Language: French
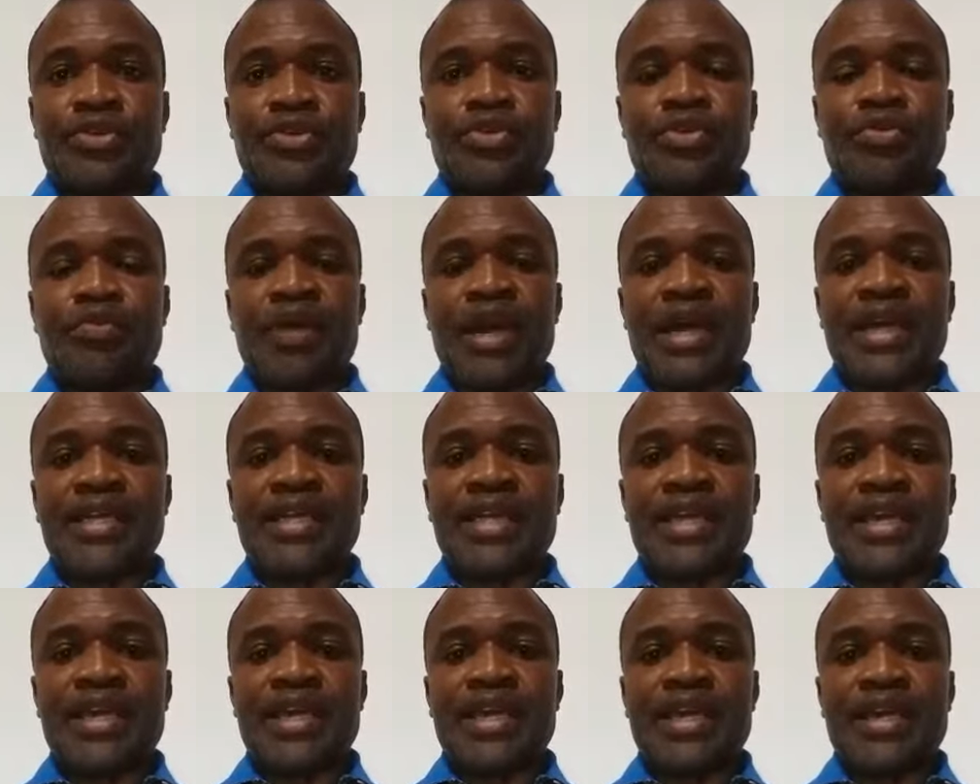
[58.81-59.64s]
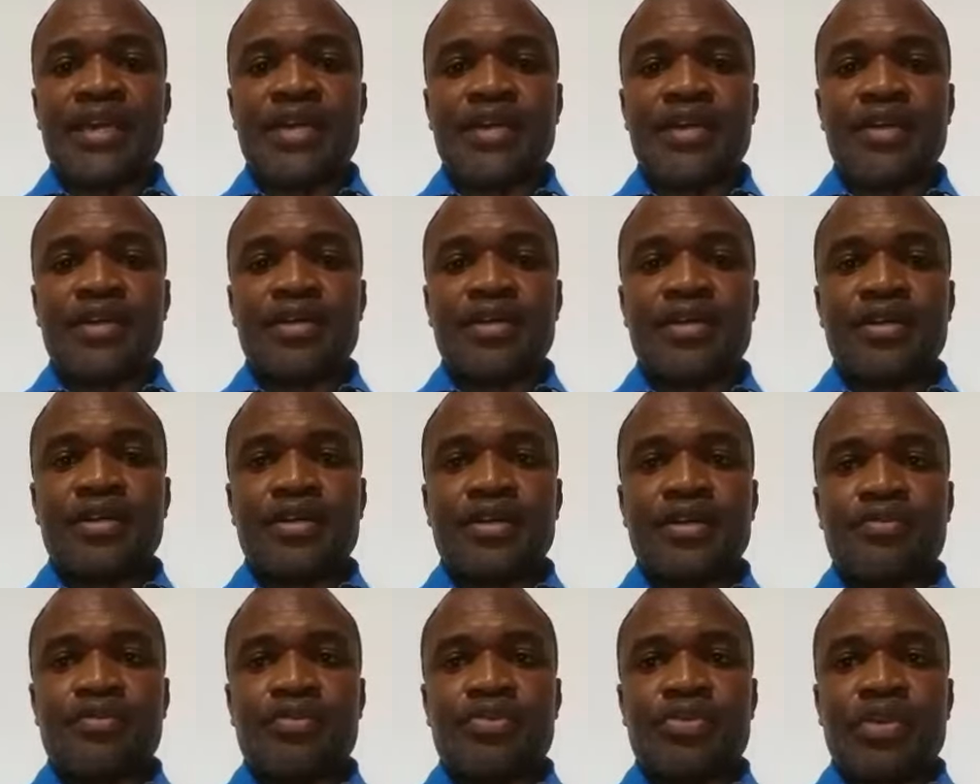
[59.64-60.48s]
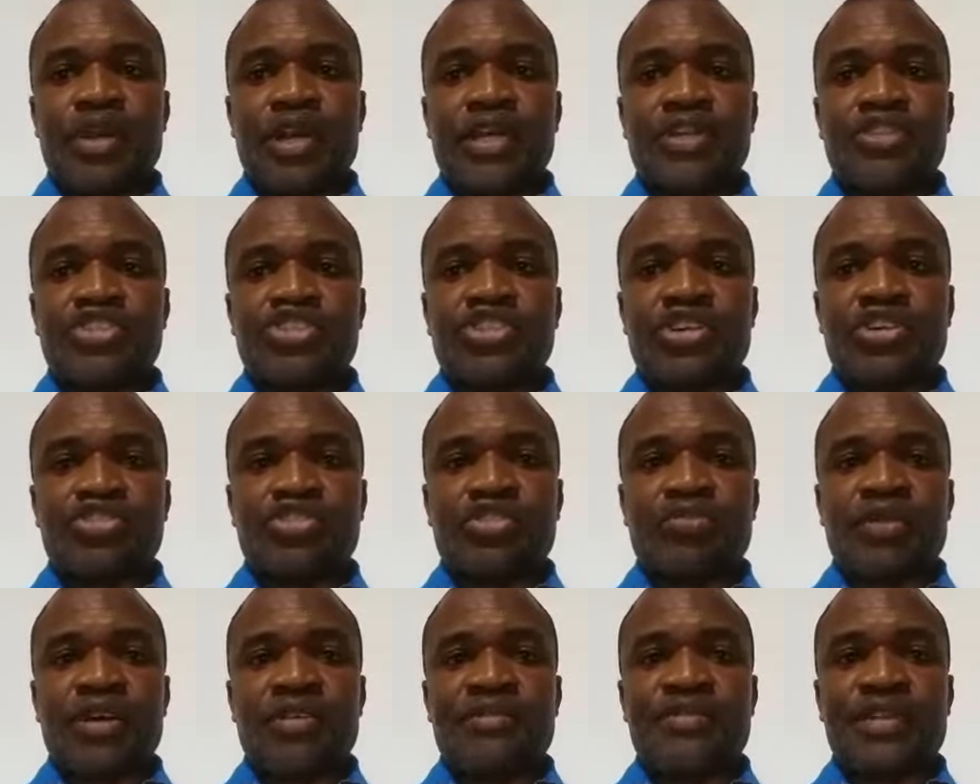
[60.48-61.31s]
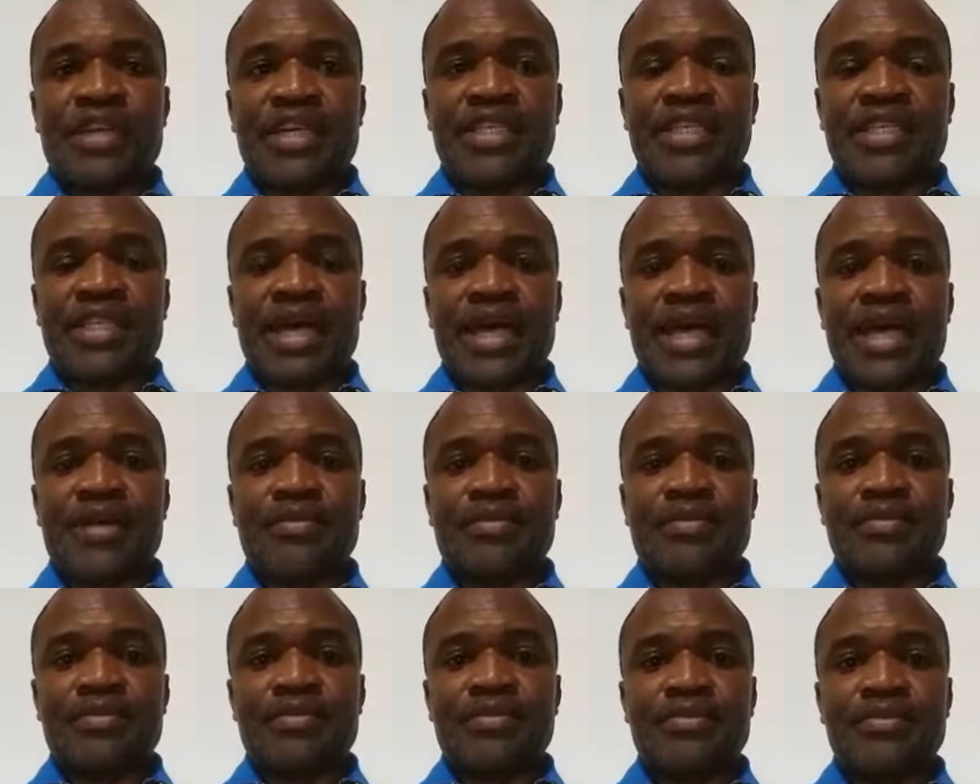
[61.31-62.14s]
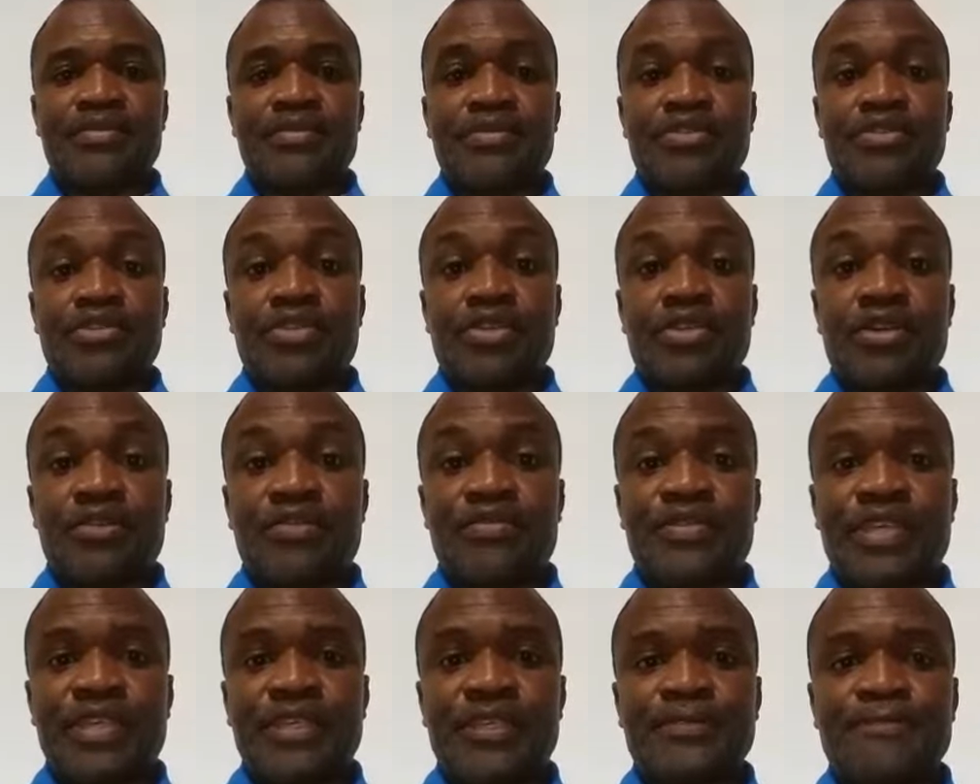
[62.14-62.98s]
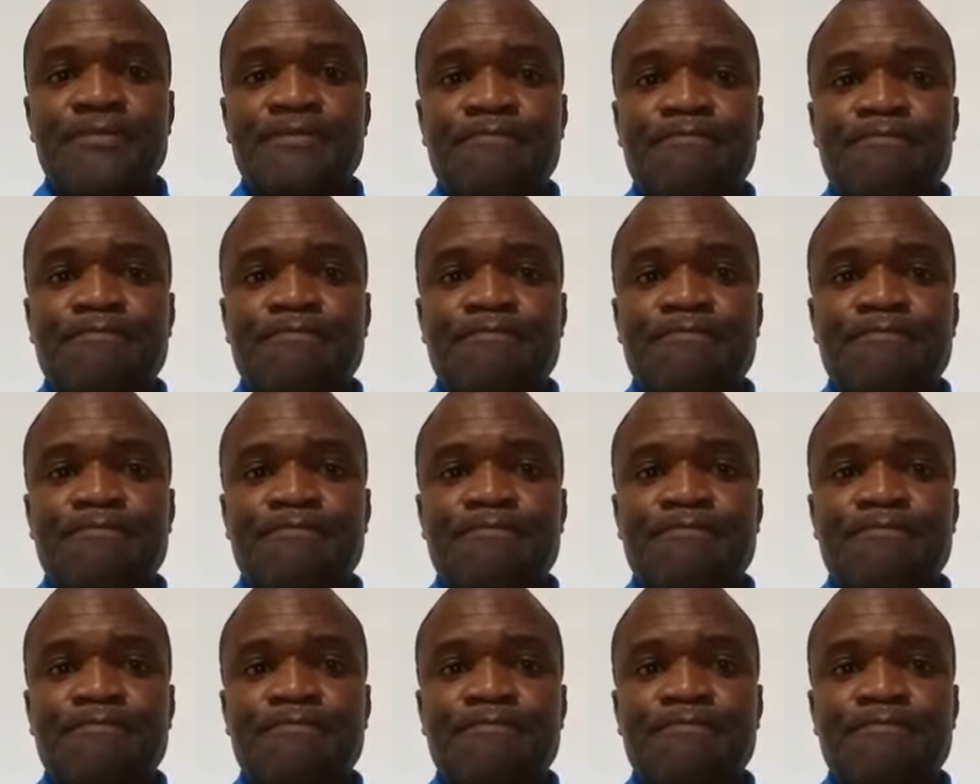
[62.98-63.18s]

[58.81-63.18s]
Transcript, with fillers: une barrière pour un changement véritable de leur vie.